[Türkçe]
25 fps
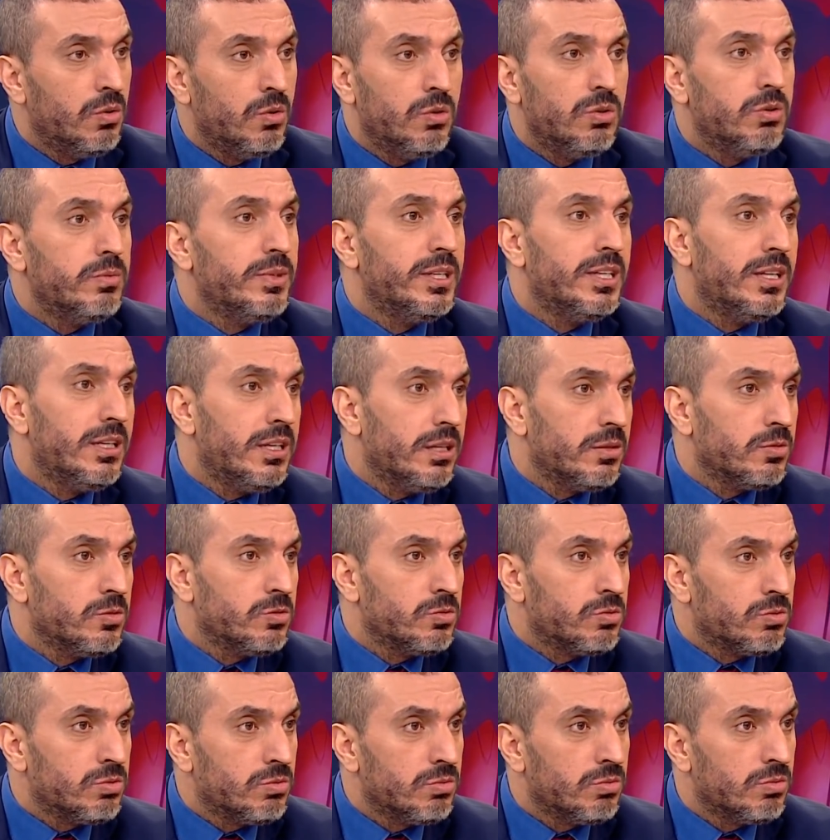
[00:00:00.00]
Onu bile
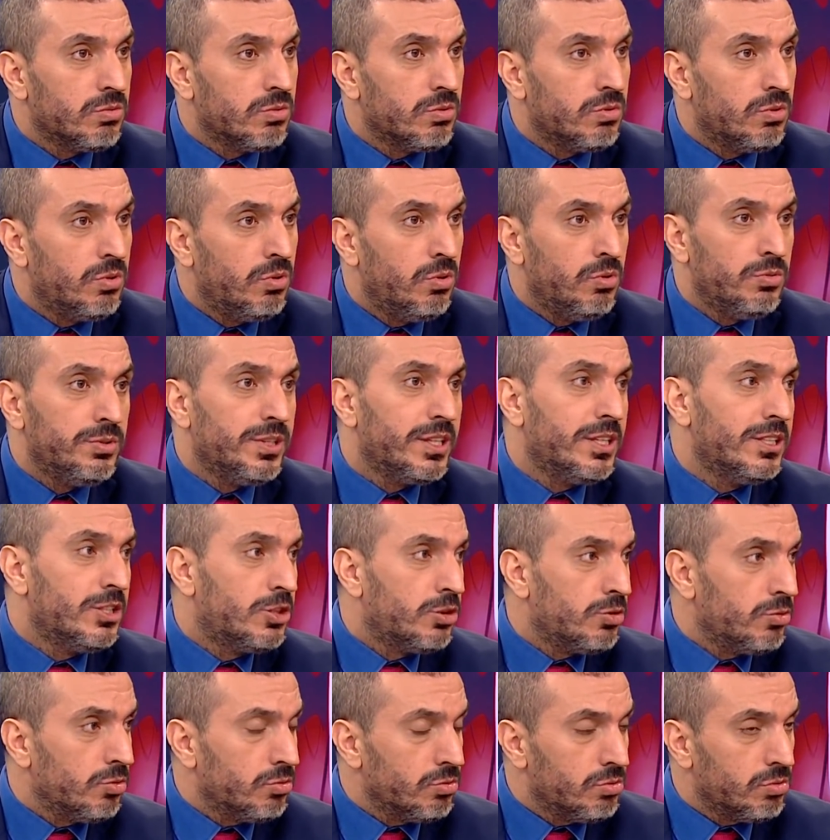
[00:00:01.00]
alamıyorsun. Onu da
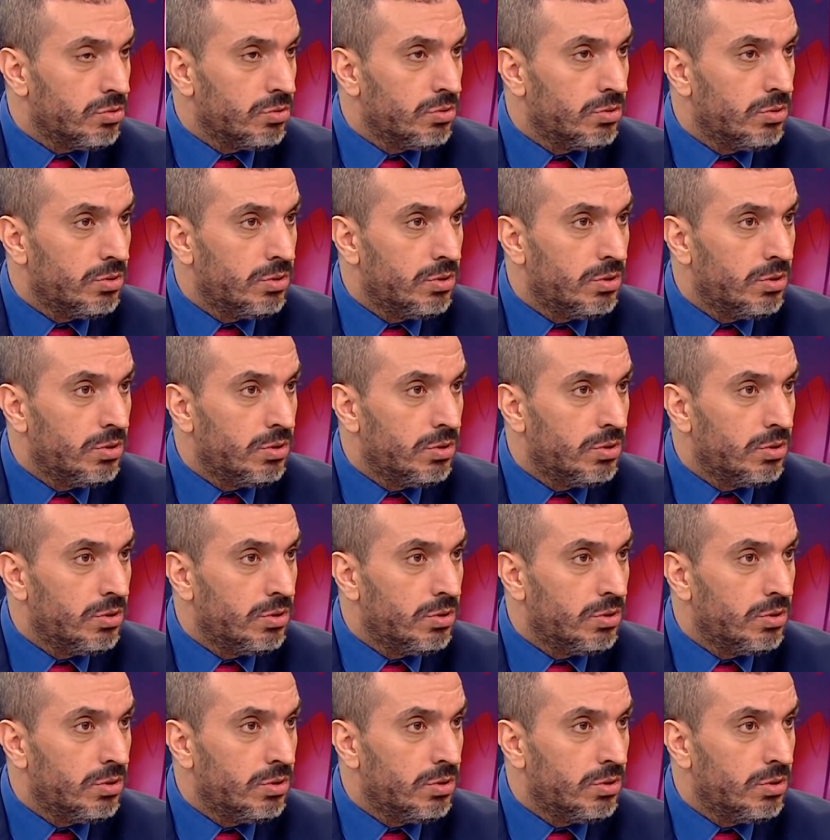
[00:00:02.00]
kaçırıyoruz.